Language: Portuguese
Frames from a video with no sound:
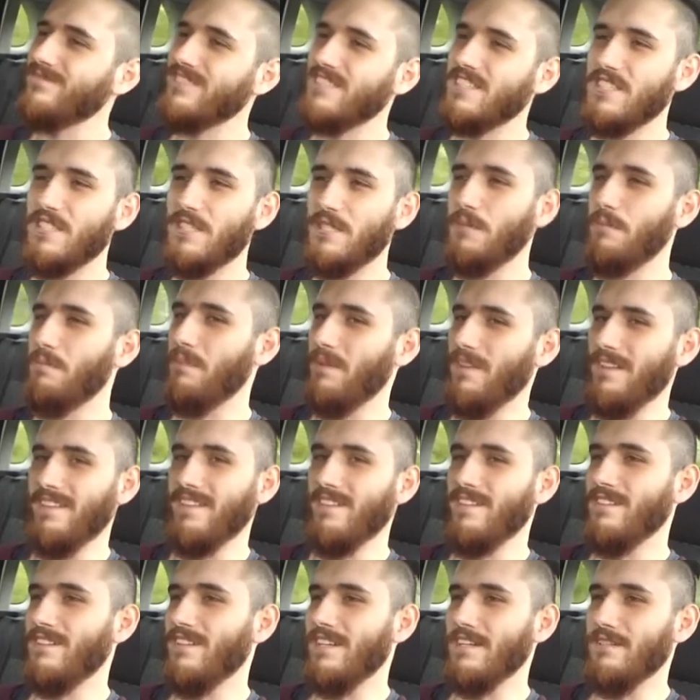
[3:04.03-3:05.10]

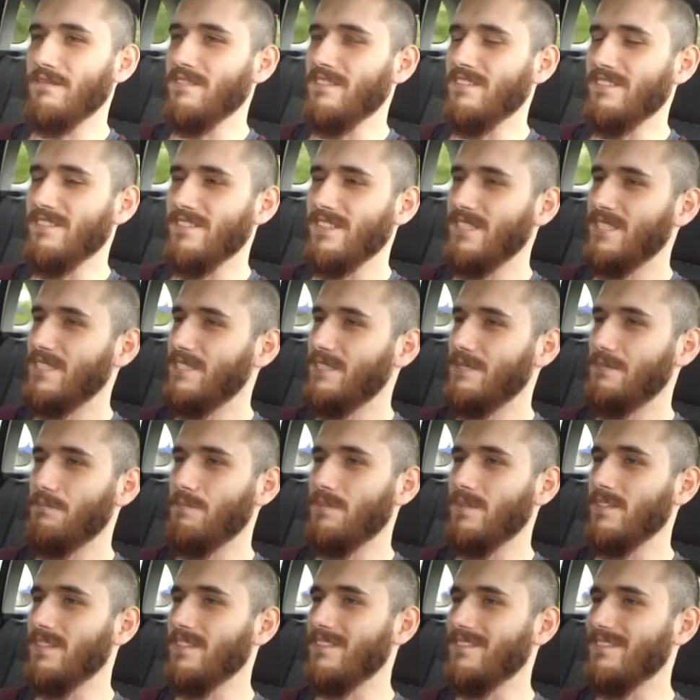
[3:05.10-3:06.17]
Espetacular, meu.
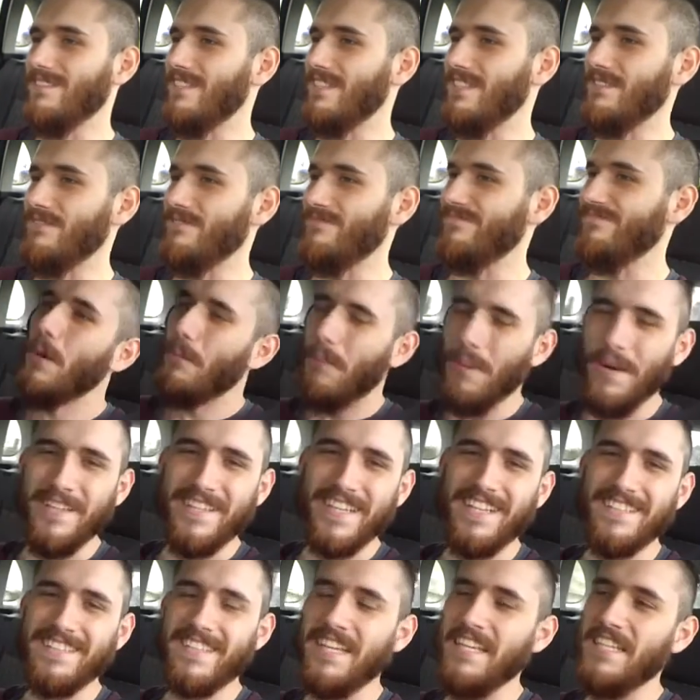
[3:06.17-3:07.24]

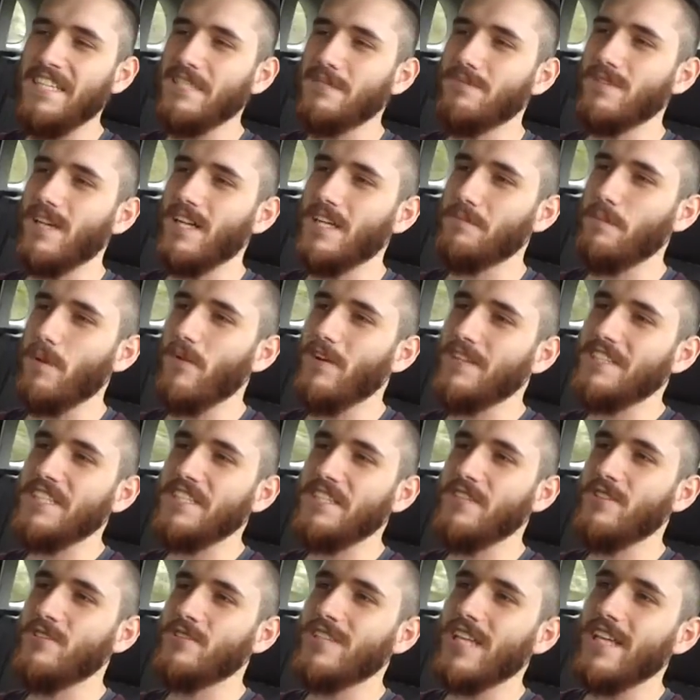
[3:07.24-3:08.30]
Portanto é isso pessoal, espero que vocês
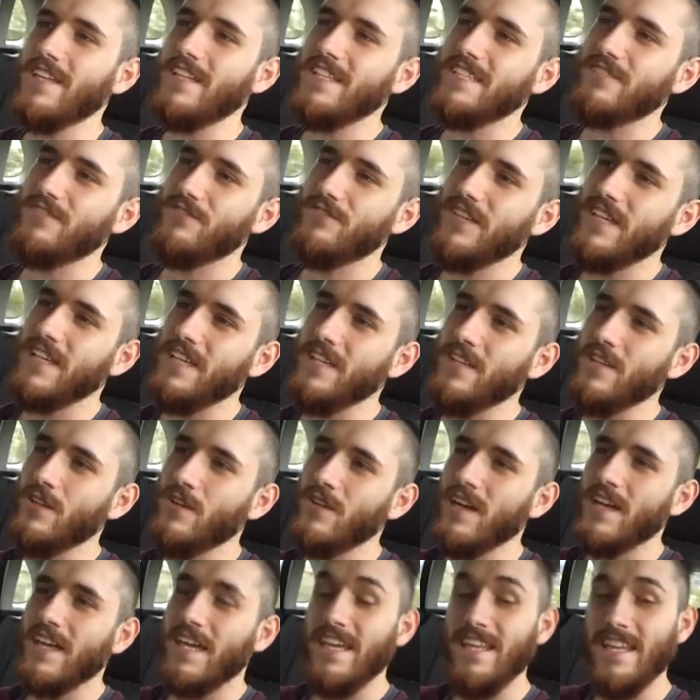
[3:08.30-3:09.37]
tenham gostado deste vídeo
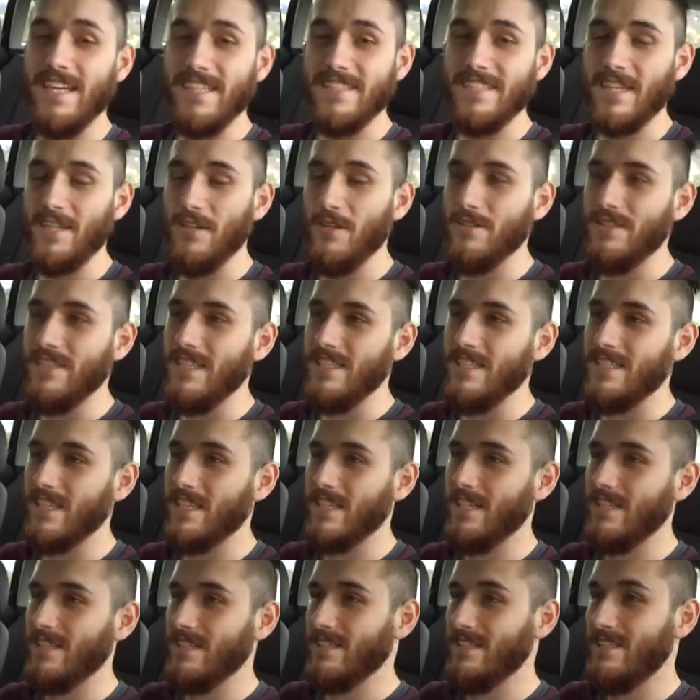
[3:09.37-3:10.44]
e desta
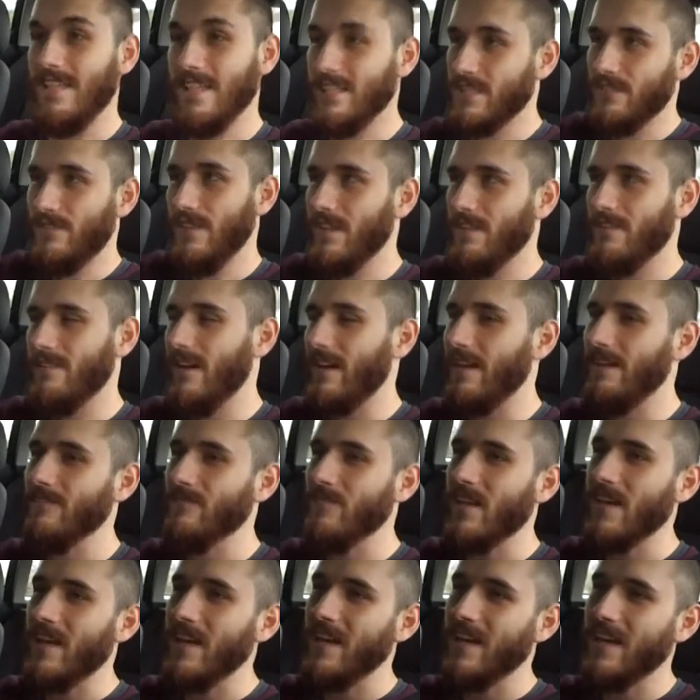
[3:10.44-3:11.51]
notícia, deste vídeo, não é?
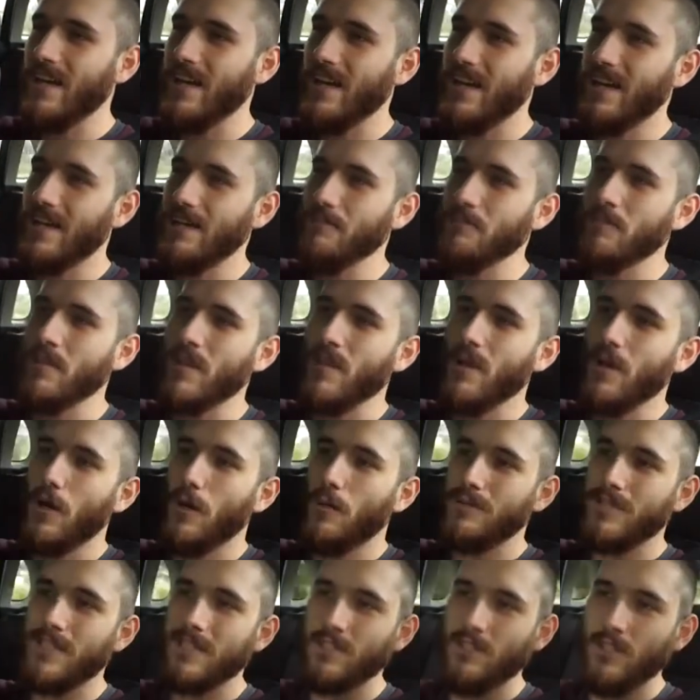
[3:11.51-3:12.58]
Uh,
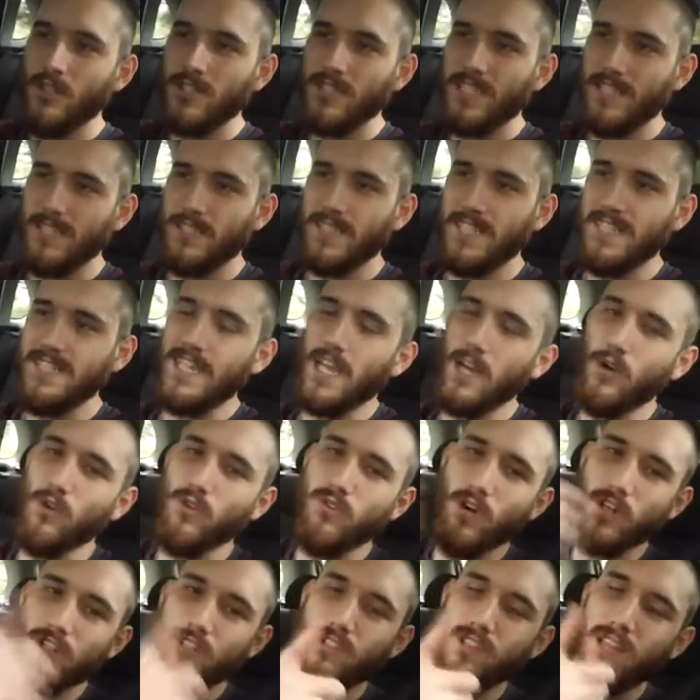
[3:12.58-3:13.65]
Portanto, não esqueçam de deixar o
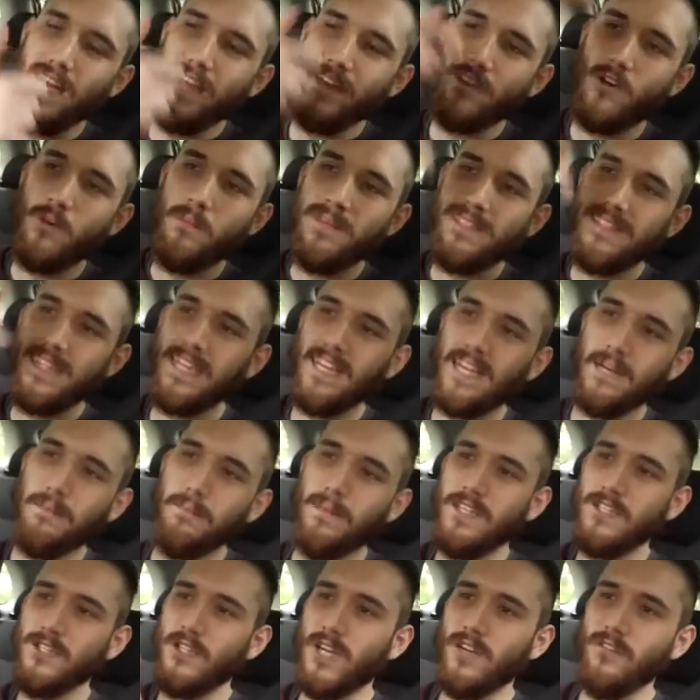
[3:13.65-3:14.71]
vosso like, comentem cá em
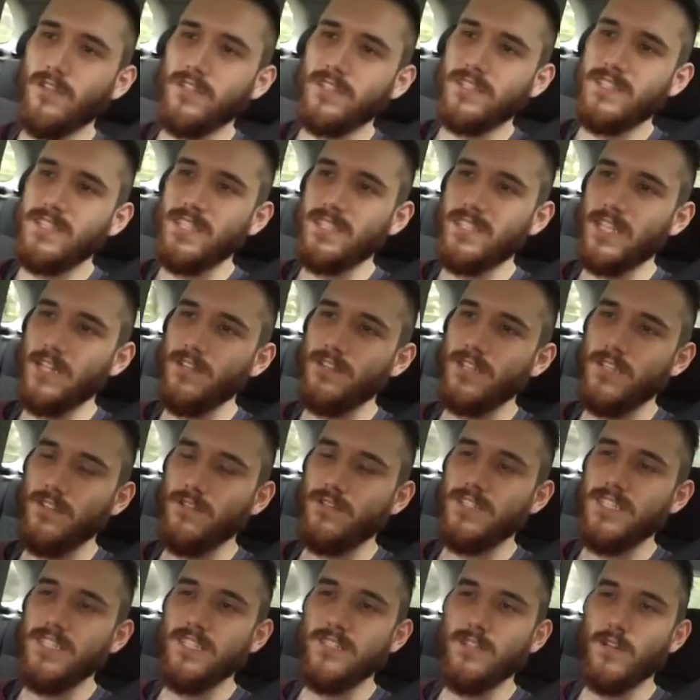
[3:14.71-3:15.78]
mais o que, é que vocês acharam da
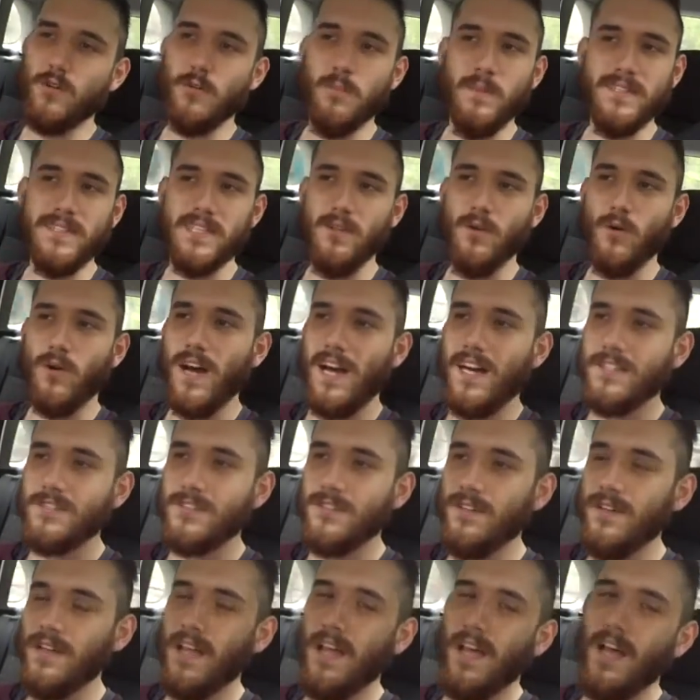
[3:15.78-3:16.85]
notícia ou comentem o caso.
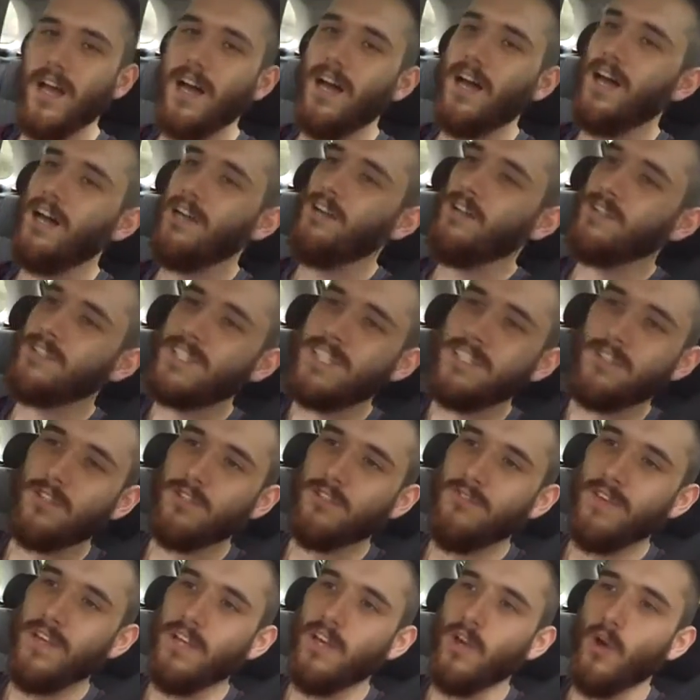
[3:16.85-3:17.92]
Uh, não esqueçam de
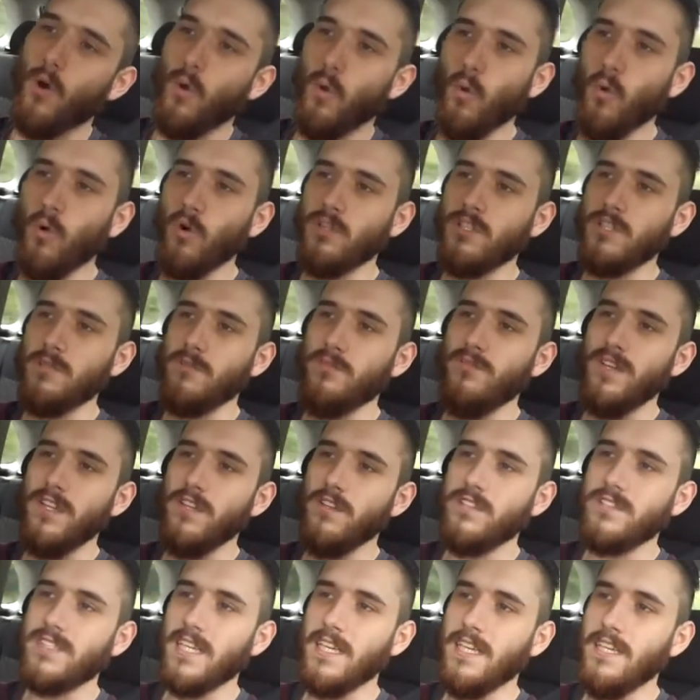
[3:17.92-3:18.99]
ver o último vídeo
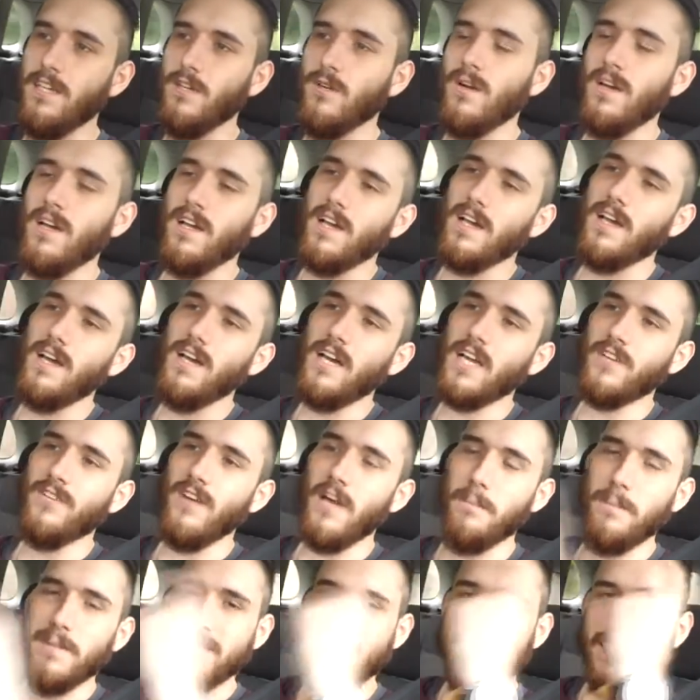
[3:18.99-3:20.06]
que saiu, uh, que vai
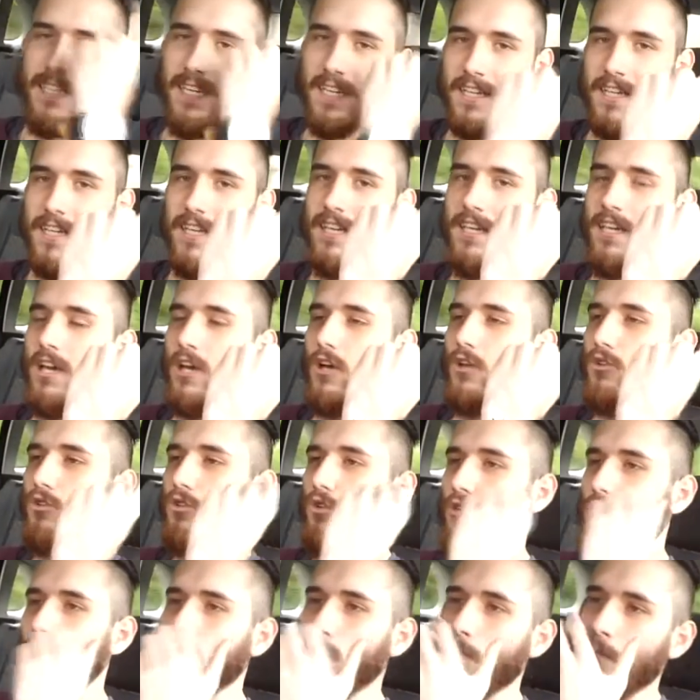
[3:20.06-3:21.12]
aparecer aqui
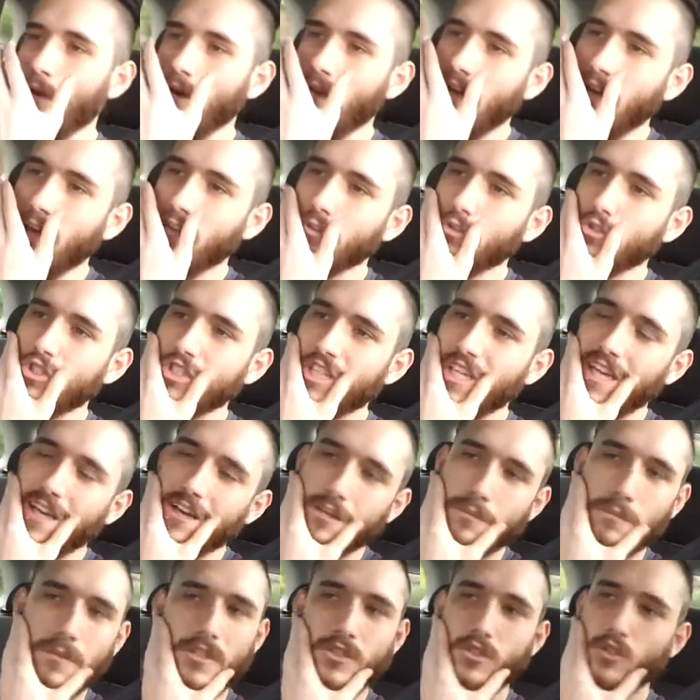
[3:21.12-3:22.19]
do meu lado
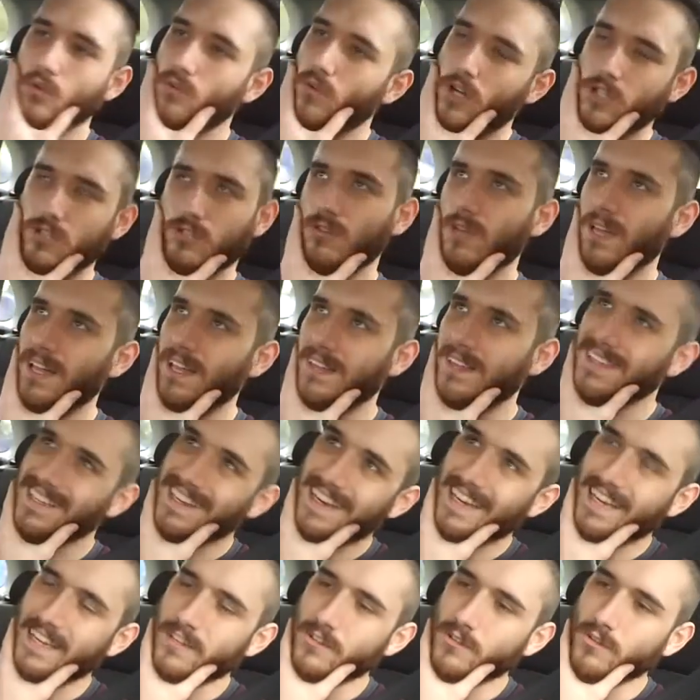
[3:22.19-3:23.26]
esquerdo, mas do vosso lado
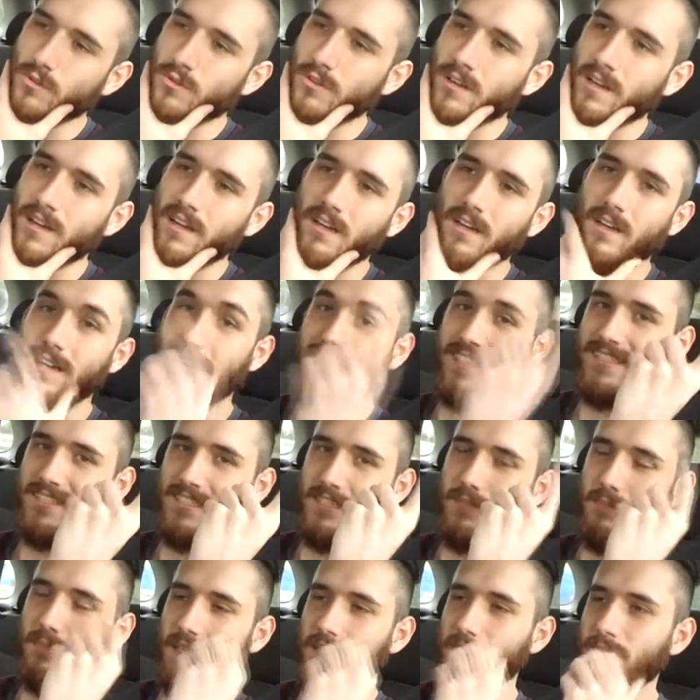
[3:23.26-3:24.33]
direito, uh, em
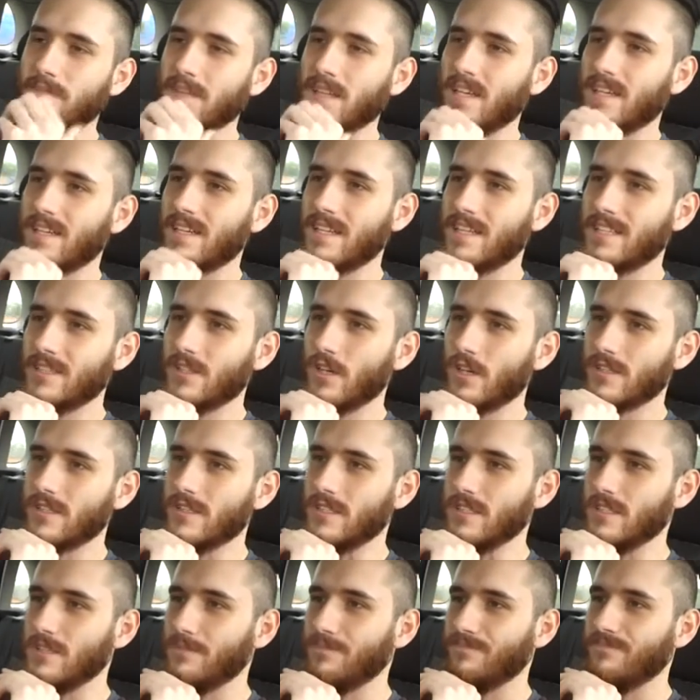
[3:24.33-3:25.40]
cima, nas notas.